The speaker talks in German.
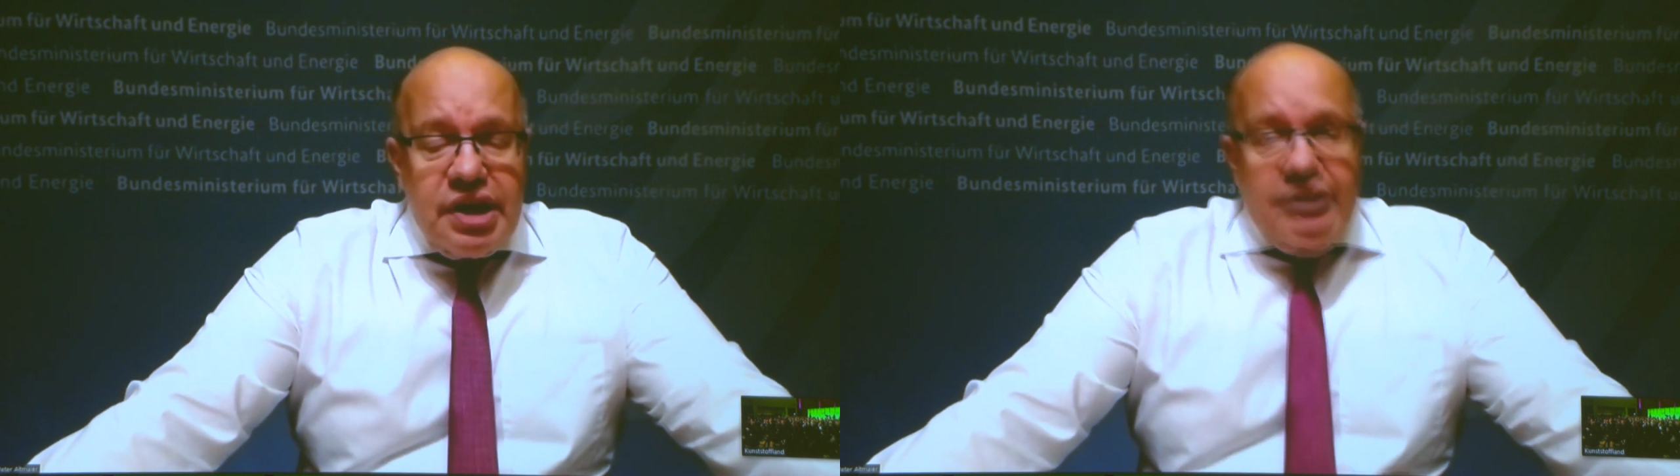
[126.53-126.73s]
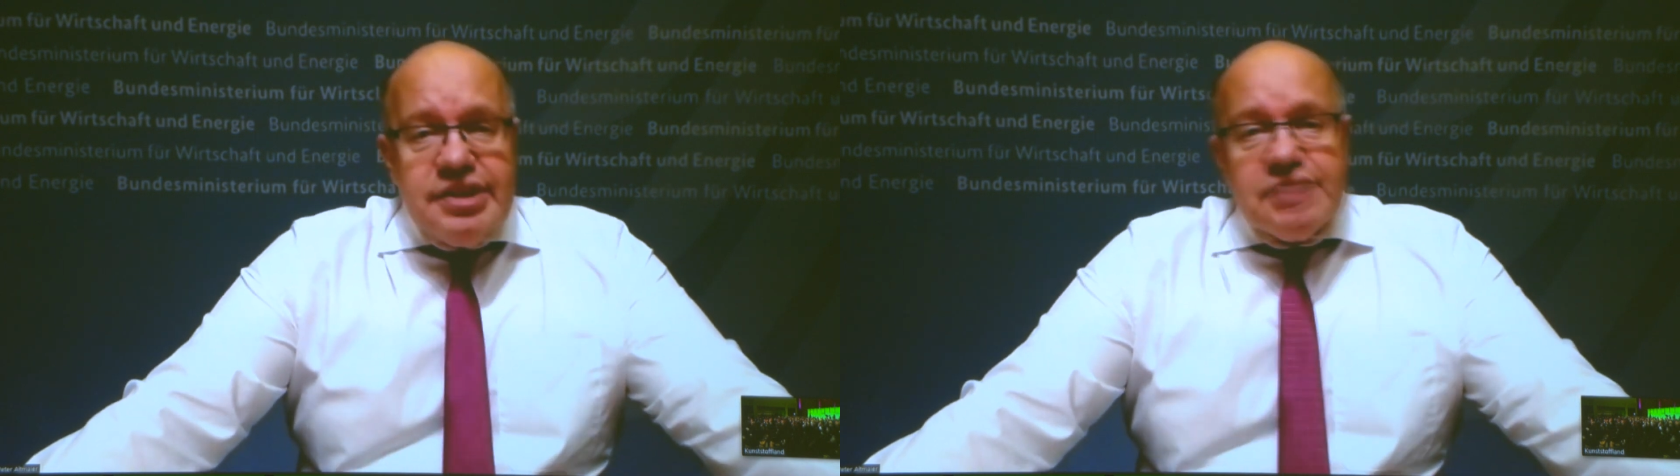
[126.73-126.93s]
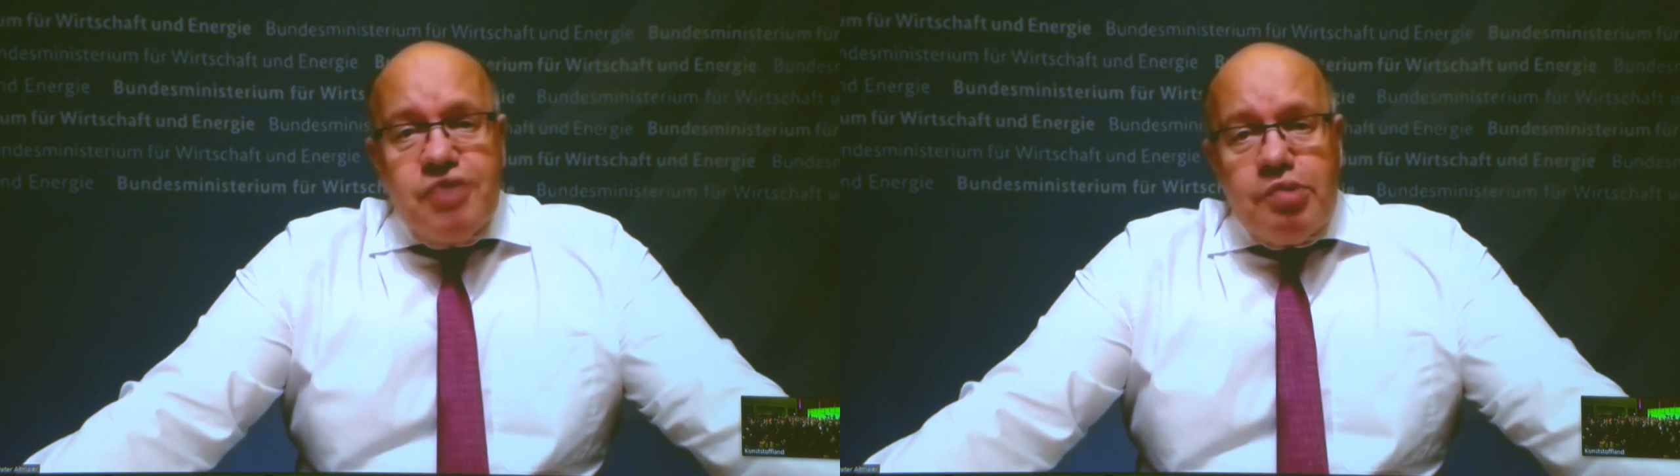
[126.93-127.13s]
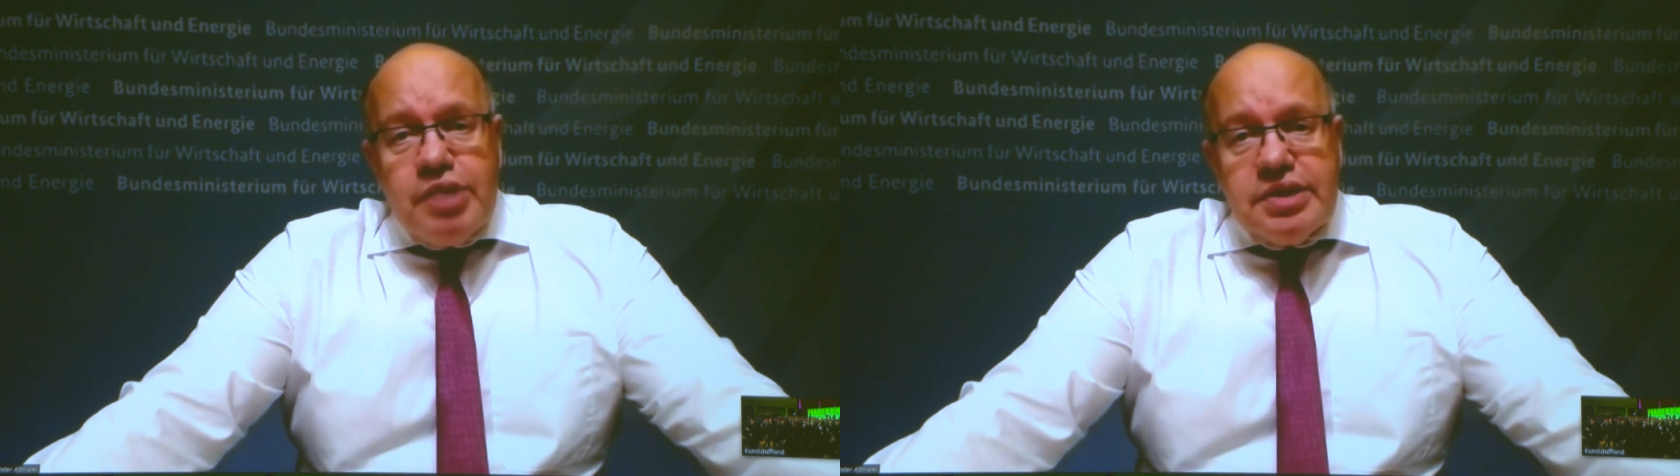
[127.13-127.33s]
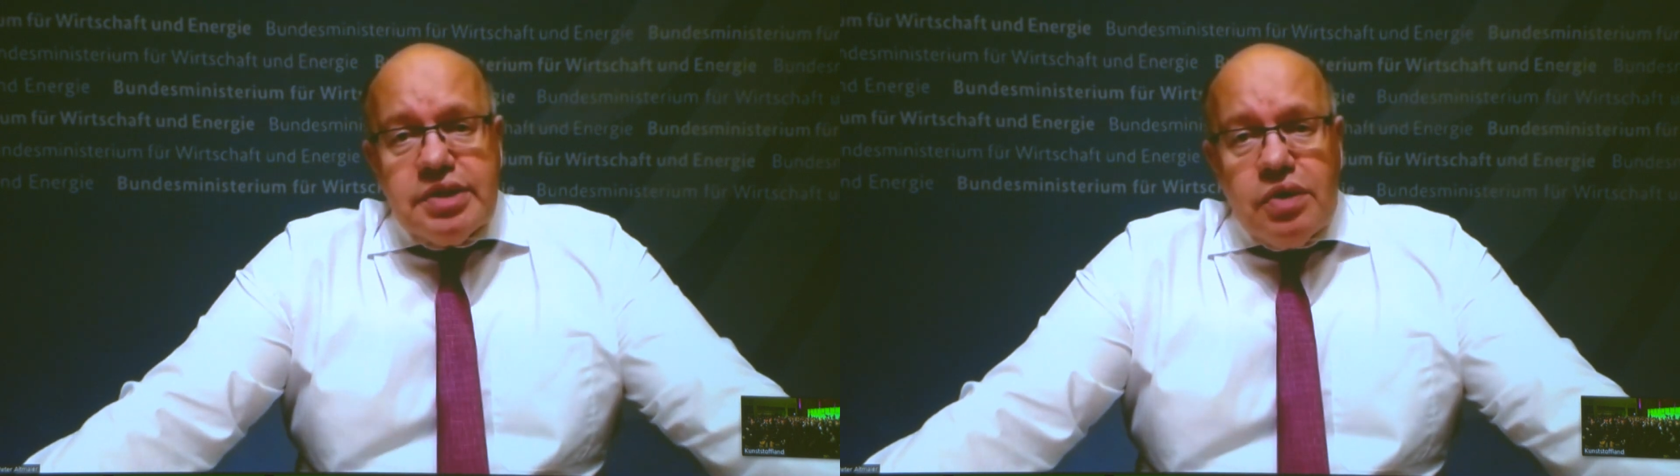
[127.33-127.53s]

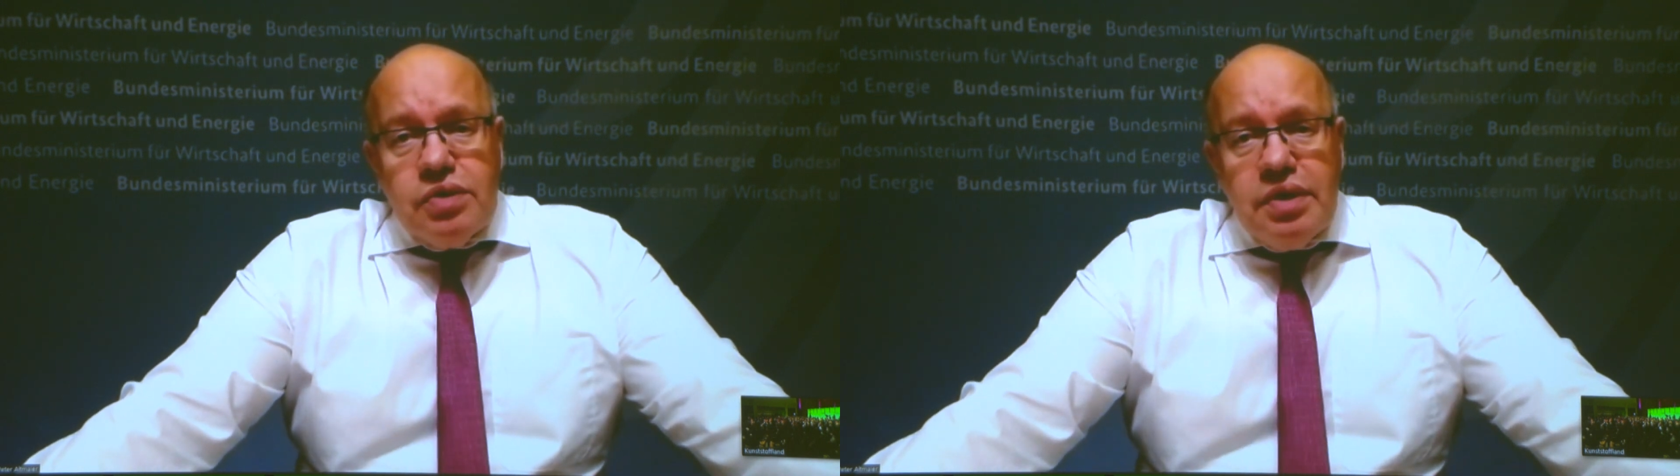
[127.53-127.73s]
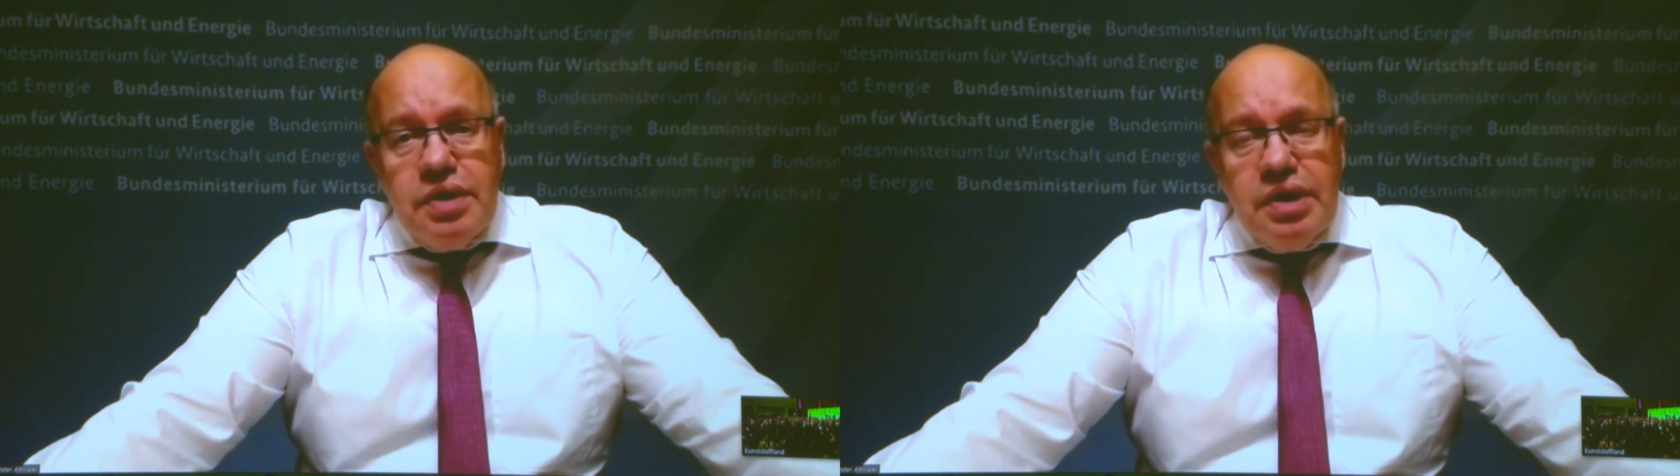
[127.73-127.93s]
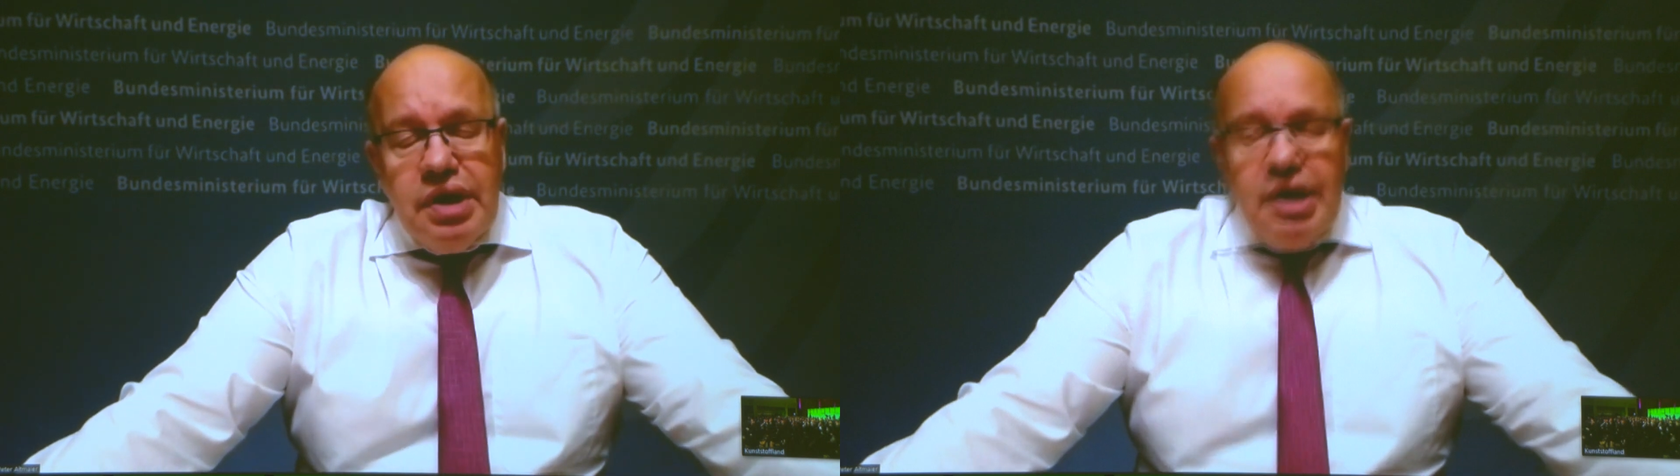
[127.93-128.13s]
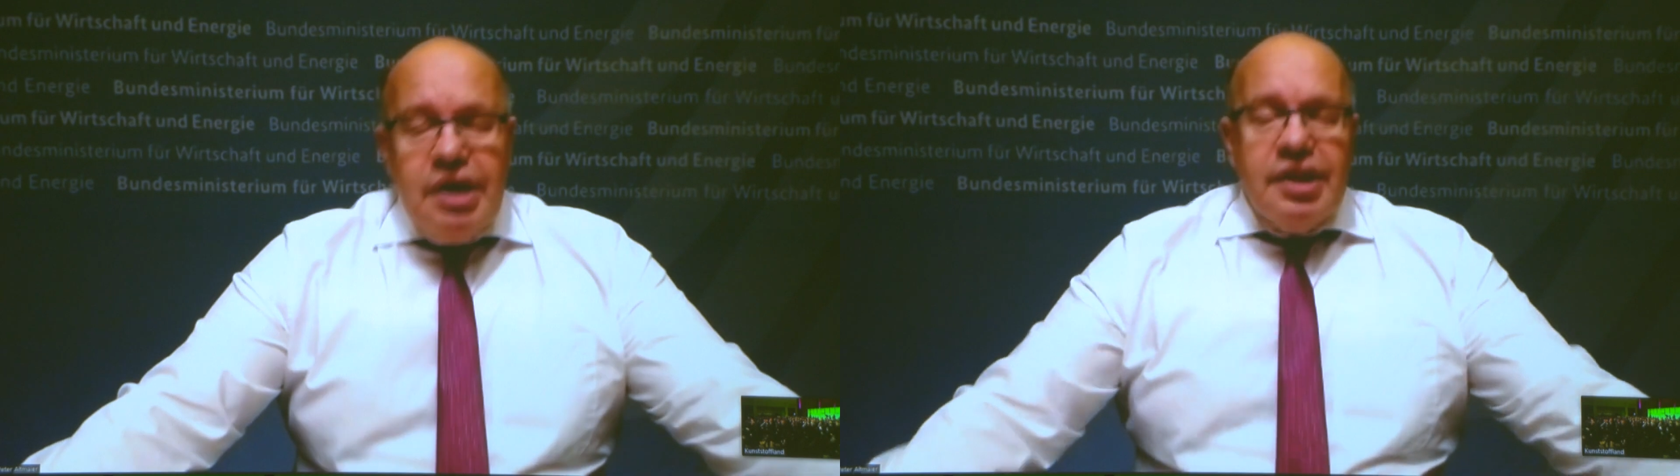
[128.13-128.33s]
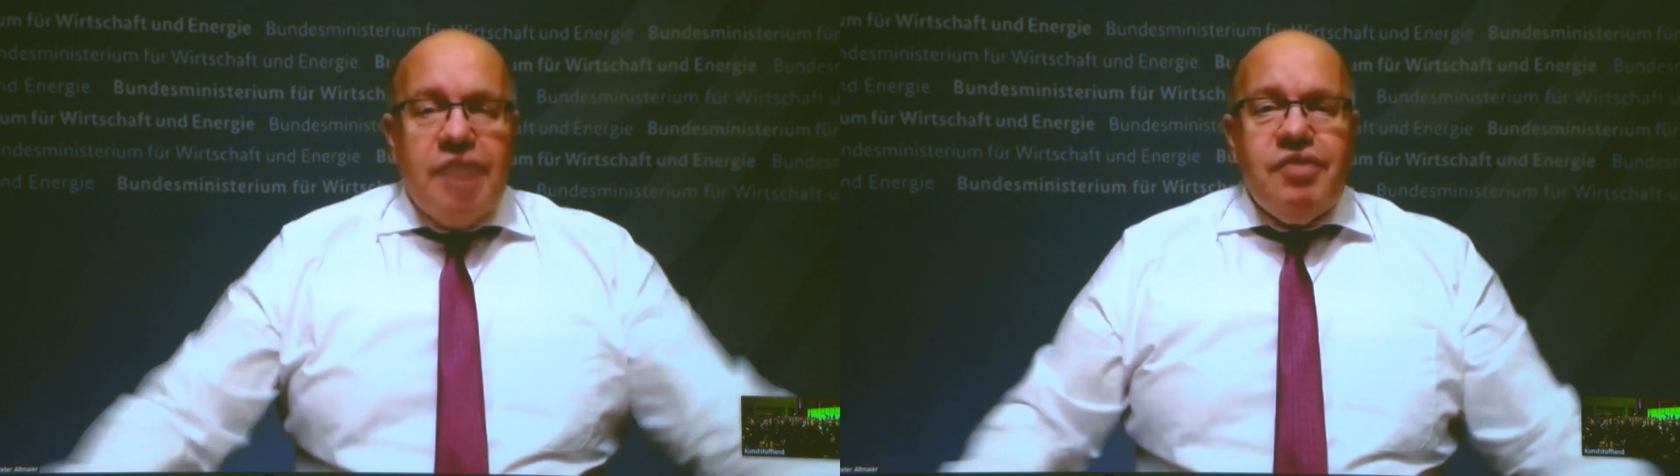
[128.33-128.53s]
Transformation.
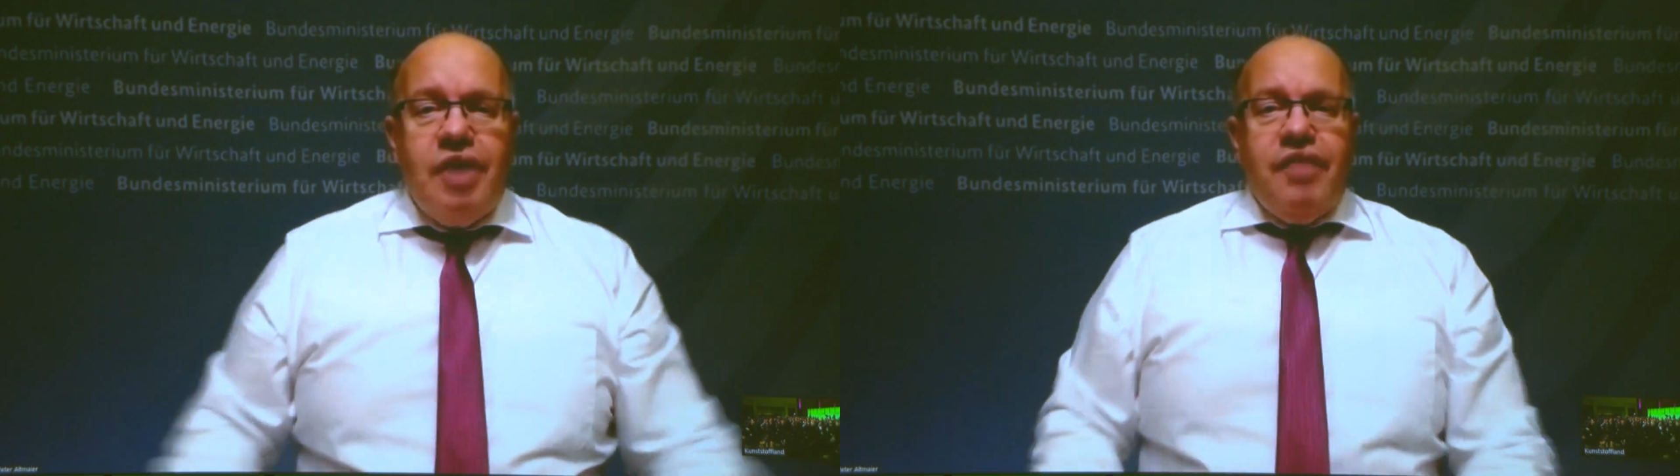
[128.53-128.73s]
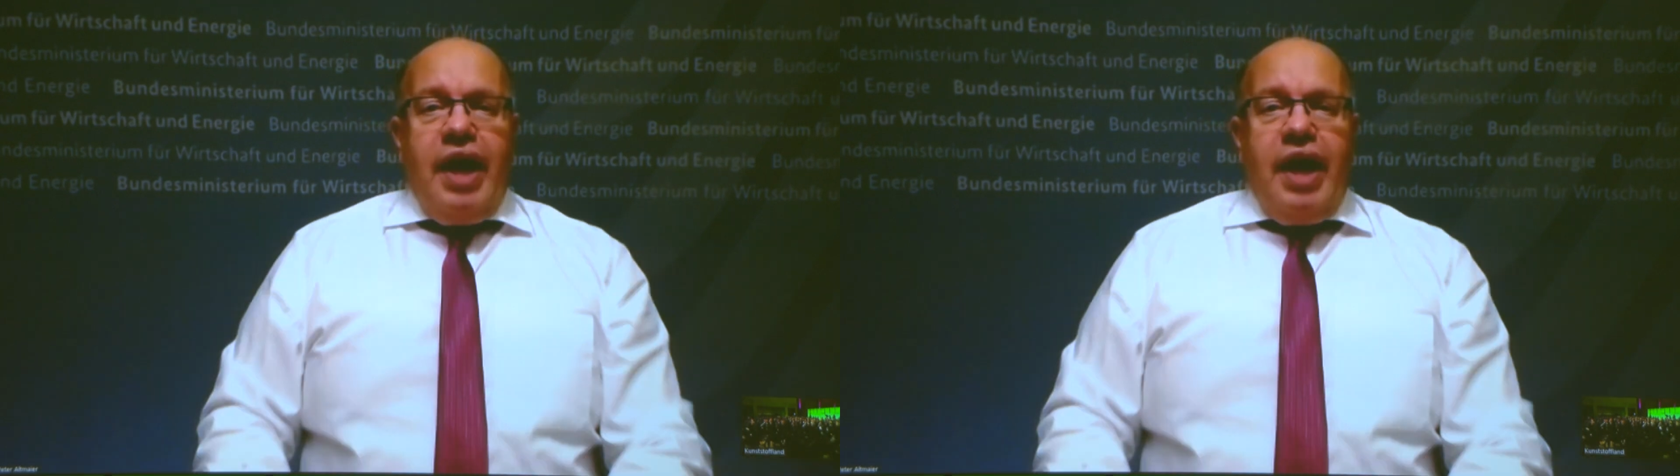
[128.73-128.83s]
Denn wir